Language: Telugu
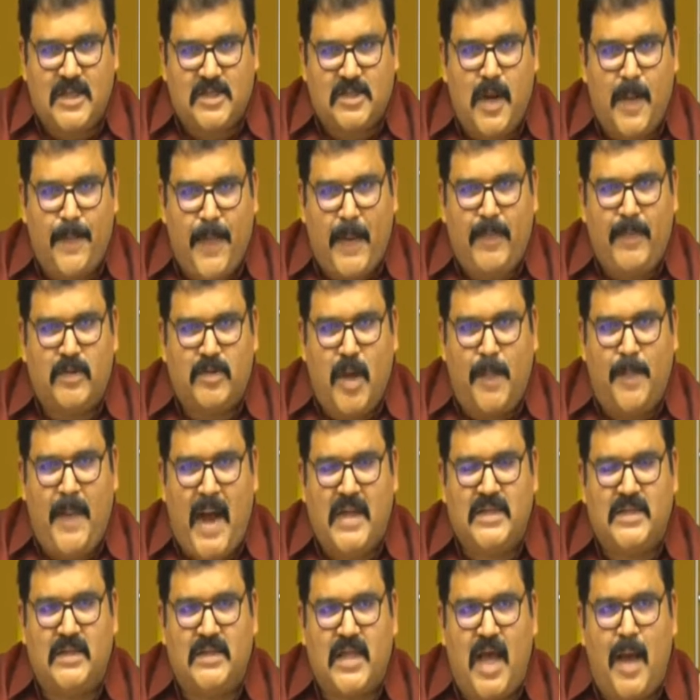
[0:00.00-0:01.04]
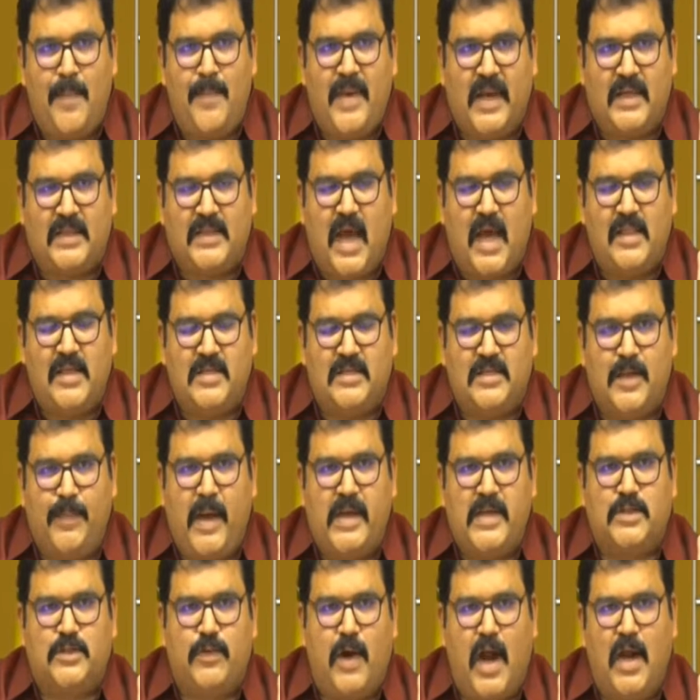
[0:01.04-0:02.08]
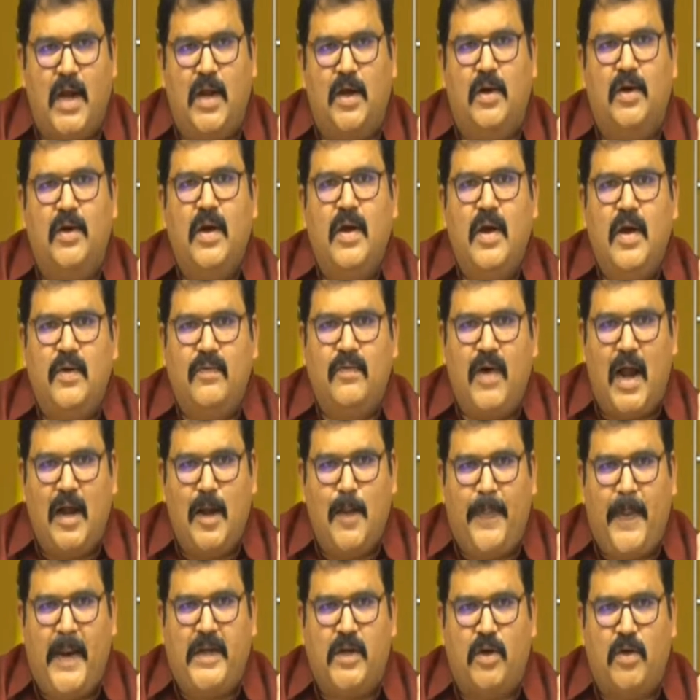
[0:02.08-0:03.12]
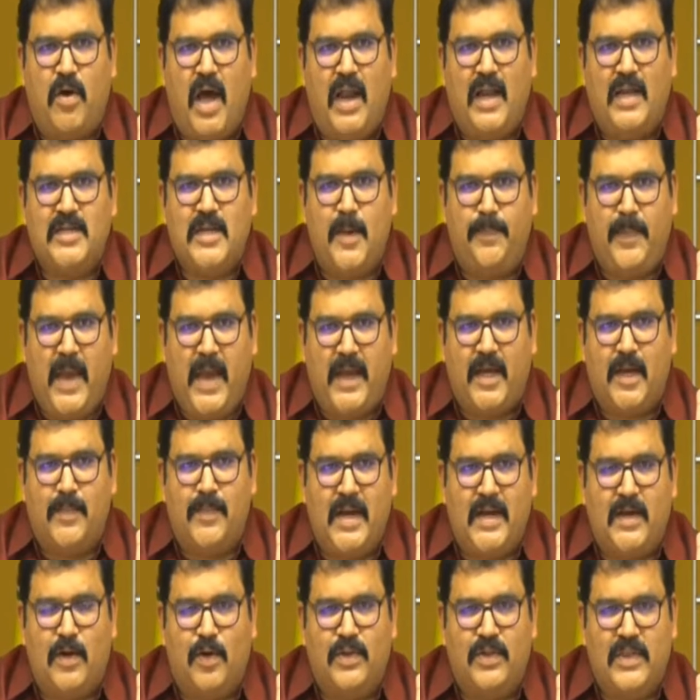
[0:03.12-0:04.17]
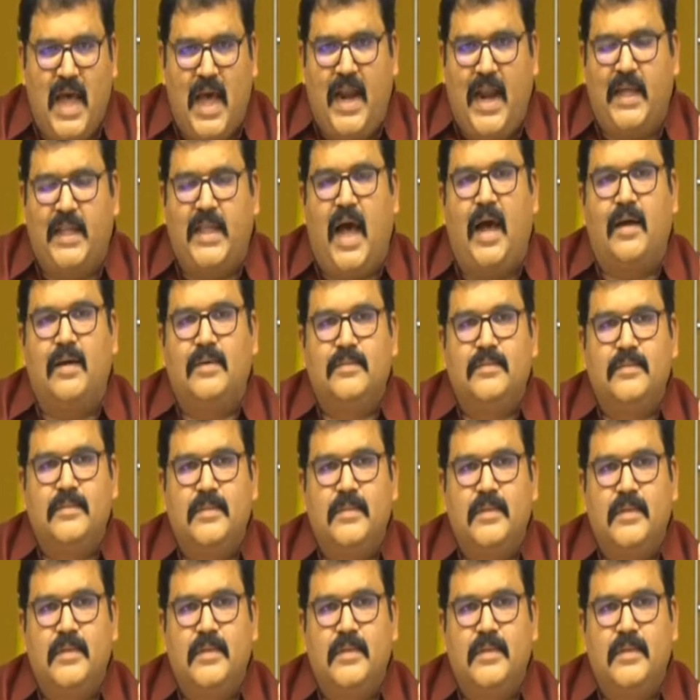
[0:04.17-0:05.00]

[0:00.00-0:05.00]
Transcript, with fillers: రాష్ట్ర ప్రభుత్వ బాధ్యత మిగతాది సిమెంట్స్ వాళ్ళు వాళ్ళు పెట్టుకోవాలని చెప్పి అగ్రిమెంట్లు ఉందా లేదా